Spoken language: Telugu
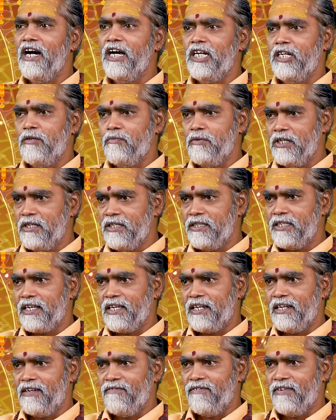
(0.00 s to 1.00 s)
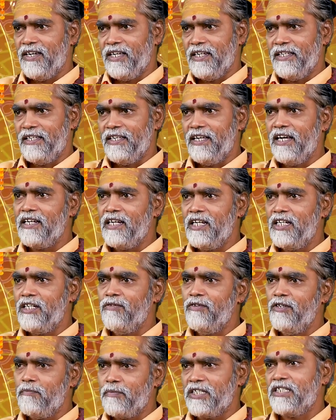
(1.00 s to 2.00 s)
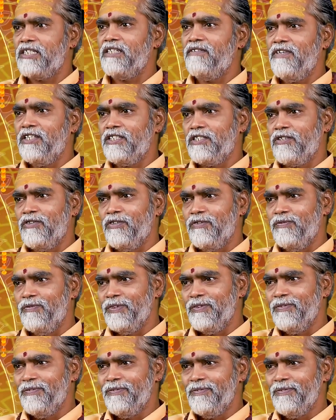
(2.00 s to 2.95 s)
అరటిపండు ఎందుకు ఇవ్వాలి అనేటువంటి ప్రశ్న వేసావు నువ్వు